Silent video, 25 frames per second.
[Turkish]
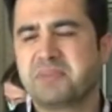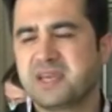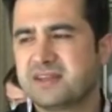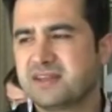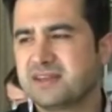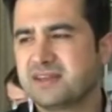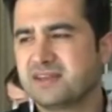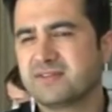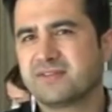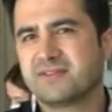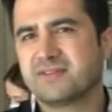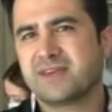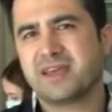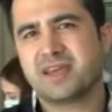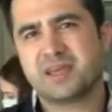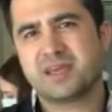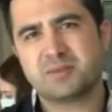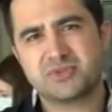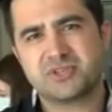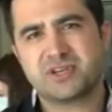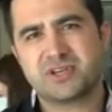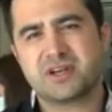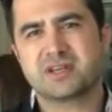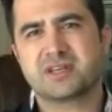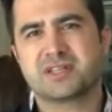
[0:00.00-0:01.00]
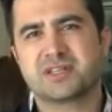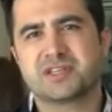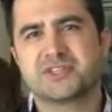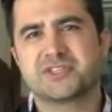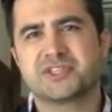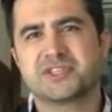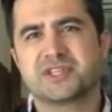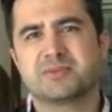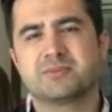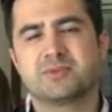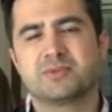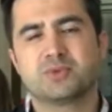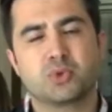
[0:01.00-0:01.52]
beni ve hemşire
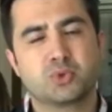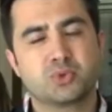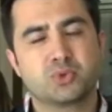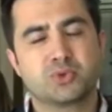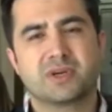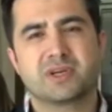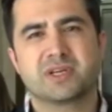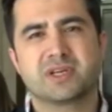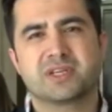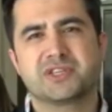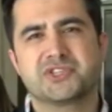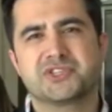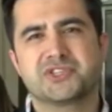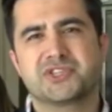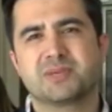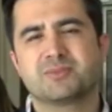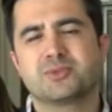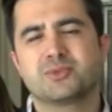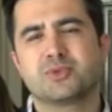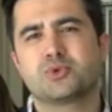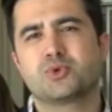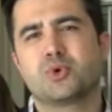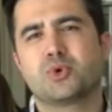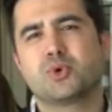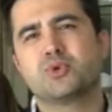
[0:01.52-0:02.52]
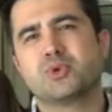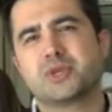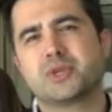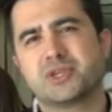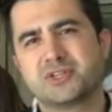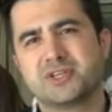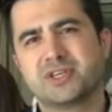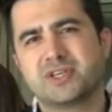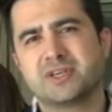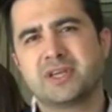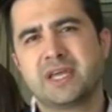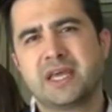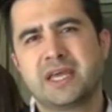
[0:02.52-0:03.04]
arkadaşlarımı, doktor arkadaşlarımızı son
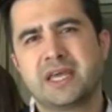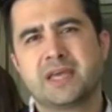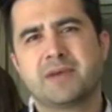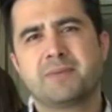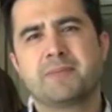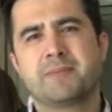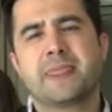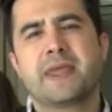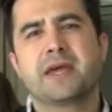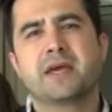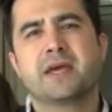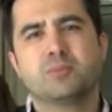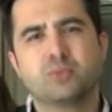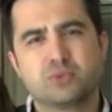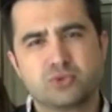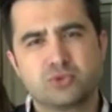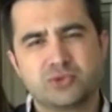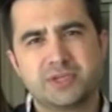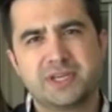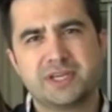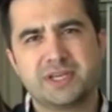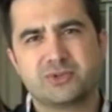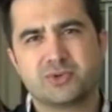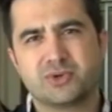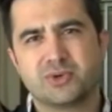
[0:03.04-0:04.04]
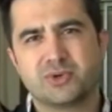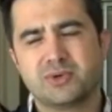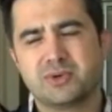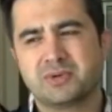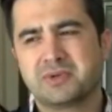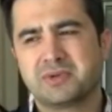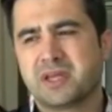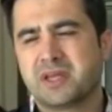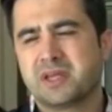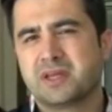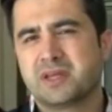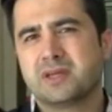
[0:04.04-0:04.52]
derece e, mutlu ediyor.